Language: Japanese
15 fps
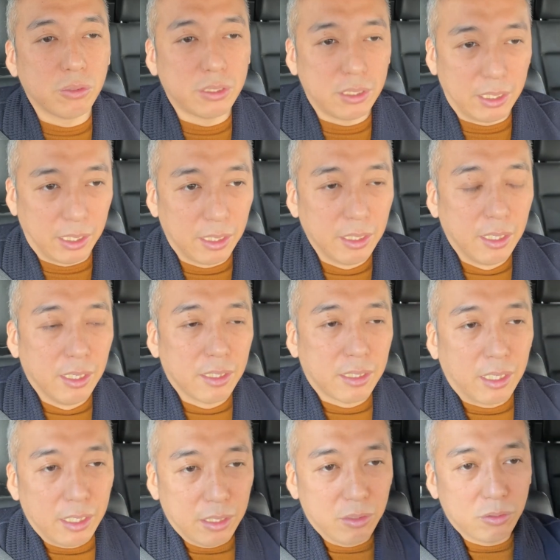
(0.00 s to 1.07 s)
して、
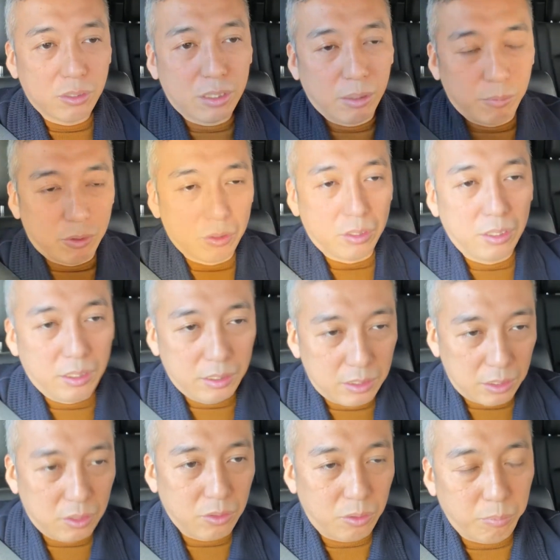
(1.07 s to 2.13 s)
開業しても
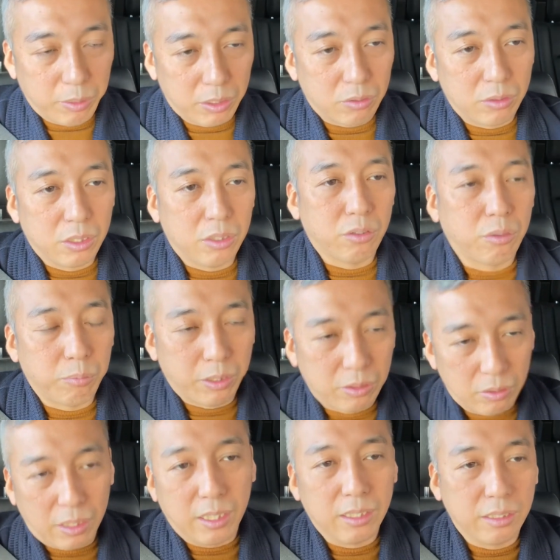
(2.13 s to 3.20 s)
1行目と2行目
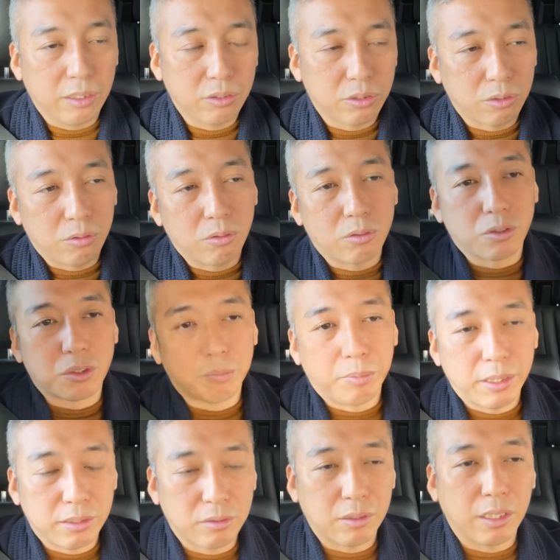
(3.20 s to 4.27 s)
の間をすごく
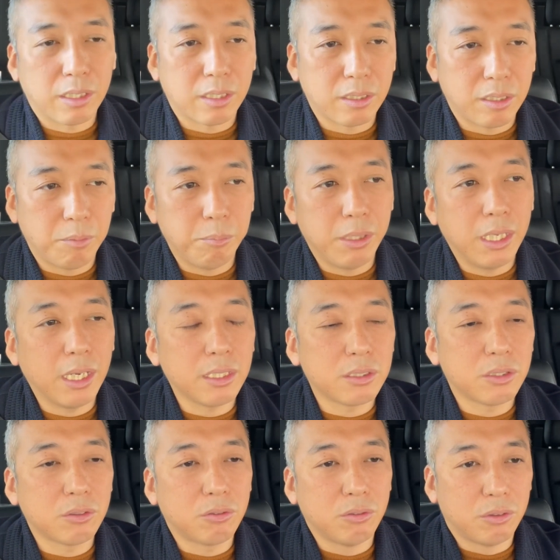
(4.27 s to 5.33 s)
スペースを空けて見や
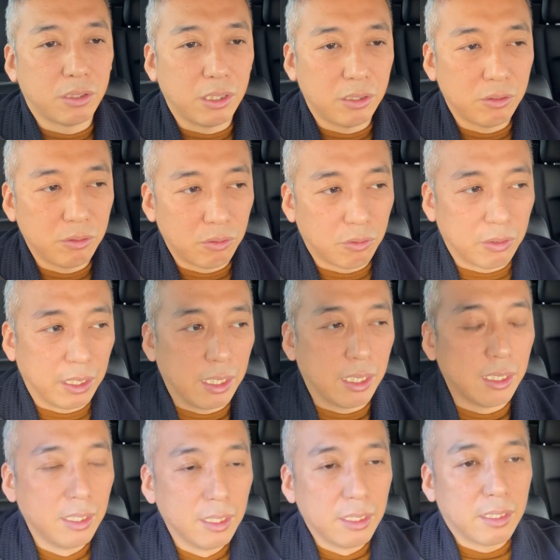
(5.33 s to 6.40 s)
すくっていうのが、
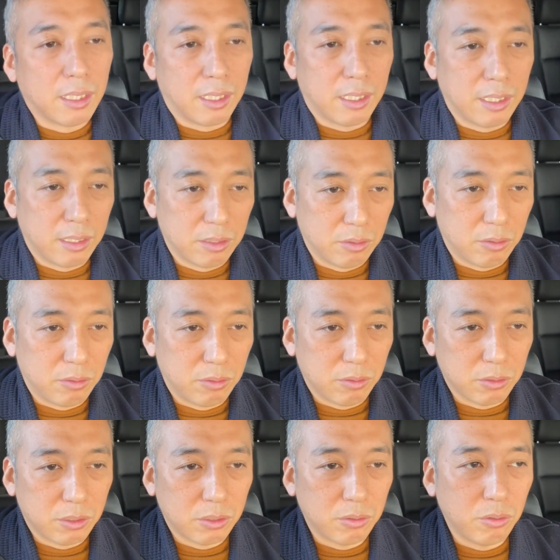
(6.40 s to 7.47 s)
あ
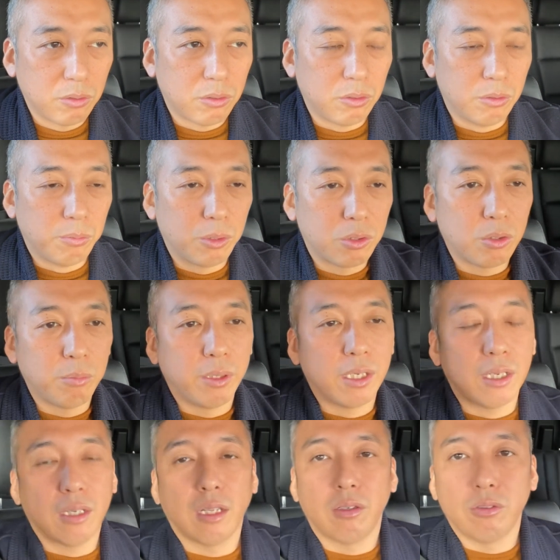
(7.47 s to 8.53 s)
の、すごく求め
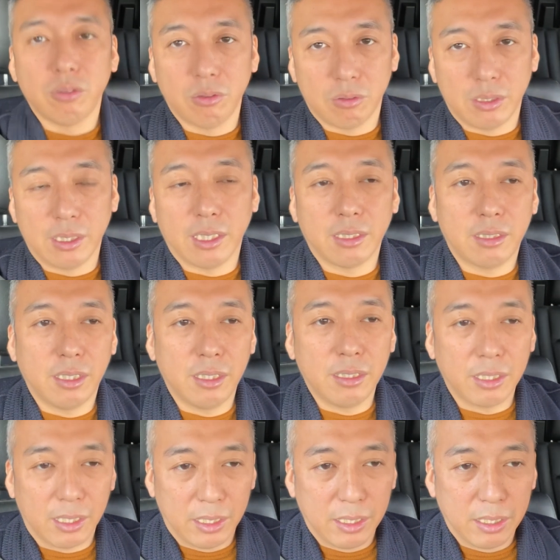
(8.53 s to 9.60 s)
られるようになってい
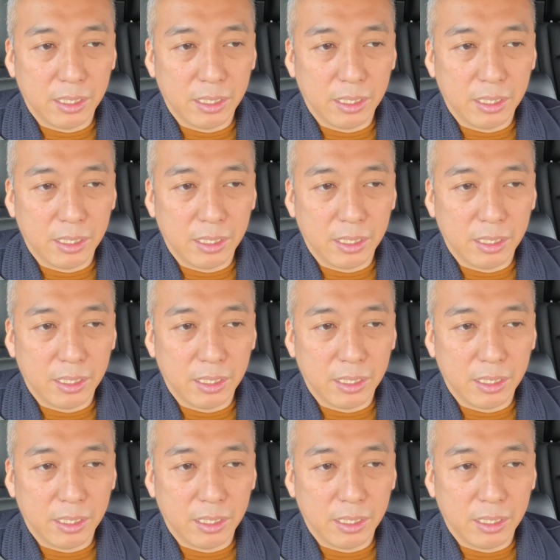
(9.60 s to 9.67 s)
た